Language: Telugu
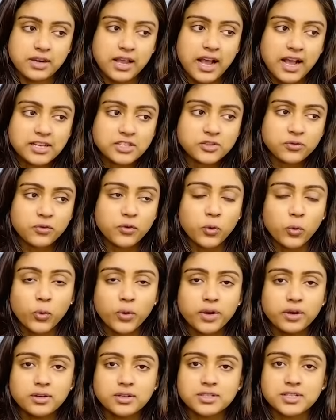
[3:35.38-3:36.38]
లాస్ట్ ఫ్యూ
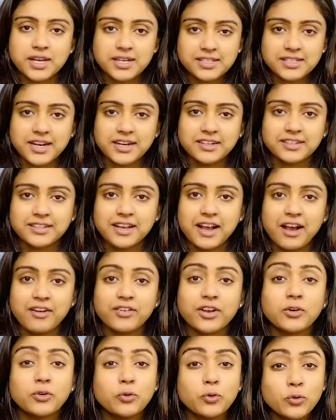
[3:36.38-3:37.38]
ఇయర్స్ ఐ స్టార్టెడ్
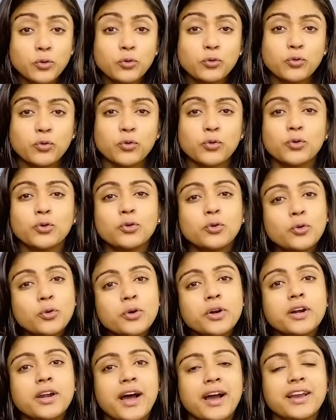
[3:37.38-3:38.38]
హ్యావింగ్ గుడ్ ఫుడ్ గుడ్